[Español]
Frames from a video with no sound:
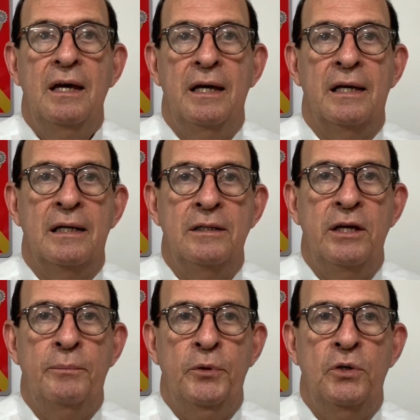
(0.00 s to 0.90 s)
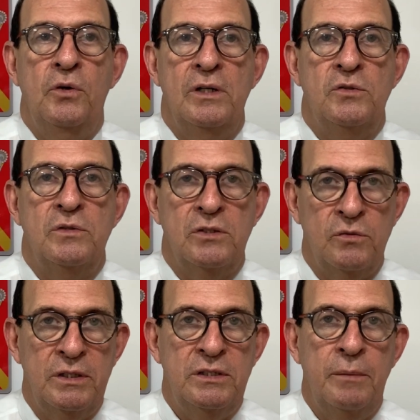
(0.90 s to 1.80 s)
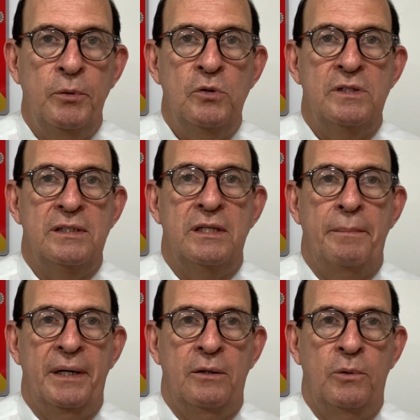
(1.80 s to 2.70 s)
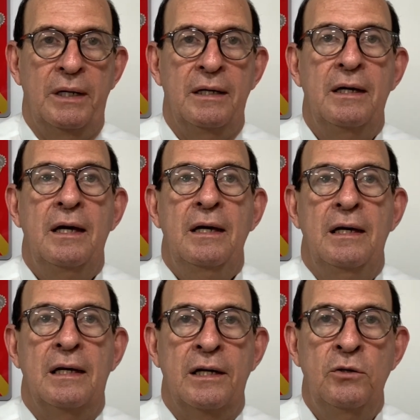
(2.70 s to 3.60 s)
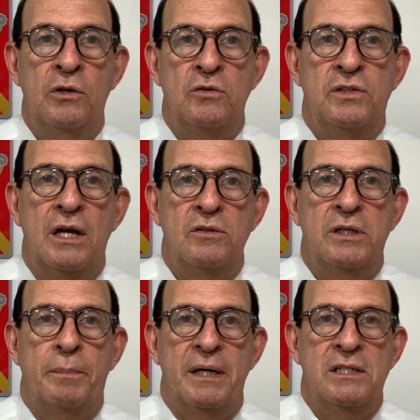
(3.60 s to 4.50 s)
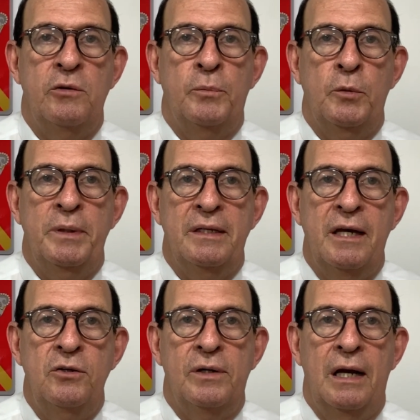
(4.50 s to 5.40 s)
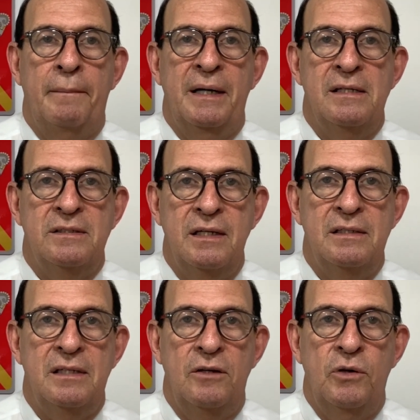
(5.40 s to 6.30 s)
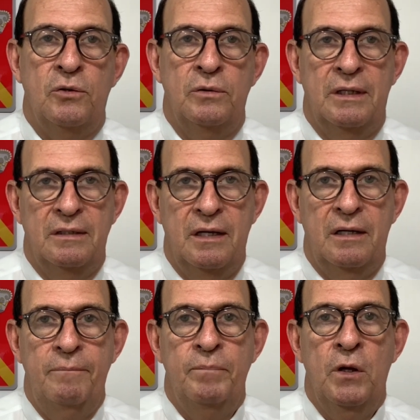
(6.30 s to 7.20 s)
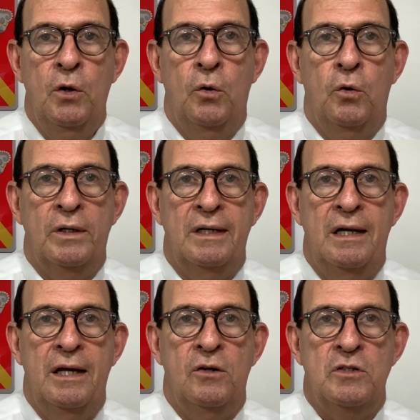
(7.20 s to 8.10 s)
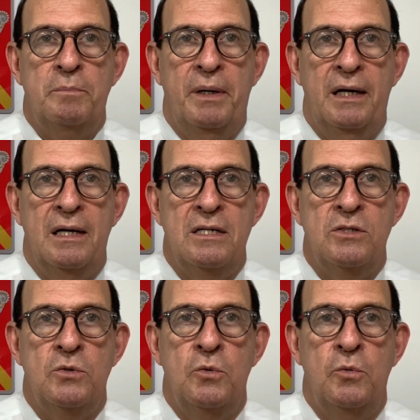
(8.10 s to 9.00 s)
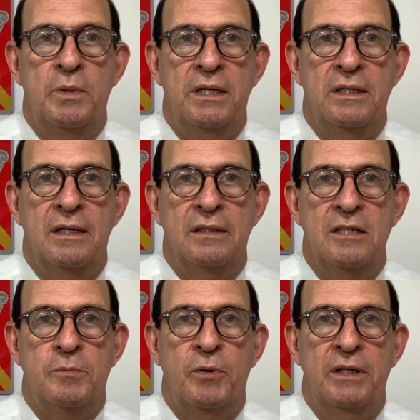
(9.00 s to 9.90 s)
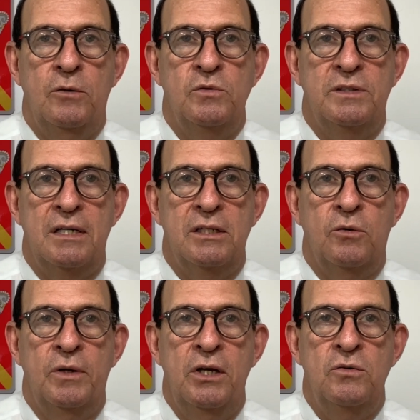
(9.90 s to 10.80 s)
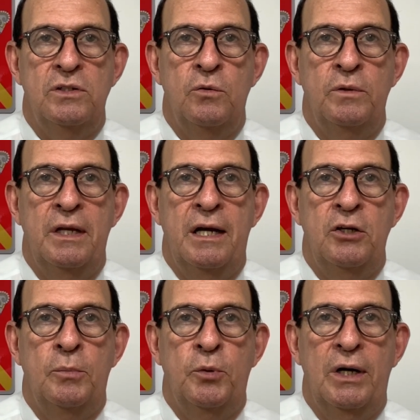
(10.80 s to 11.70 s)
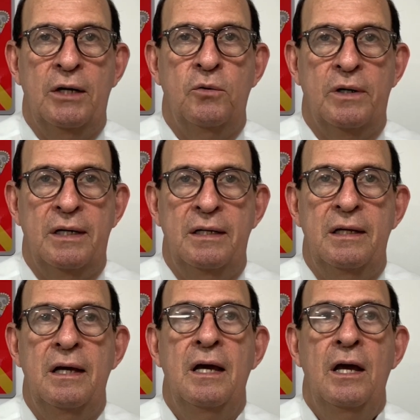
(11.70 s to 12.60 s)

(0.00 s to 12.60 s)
En aquel tiempo dijo Jesús a sus discípulos esta parábola. El reino de los cielos se parece a un propietario que al amanecer salió a contratar jornaleros para su viña. Después de ajustarse con ellos en un denario por la jornada,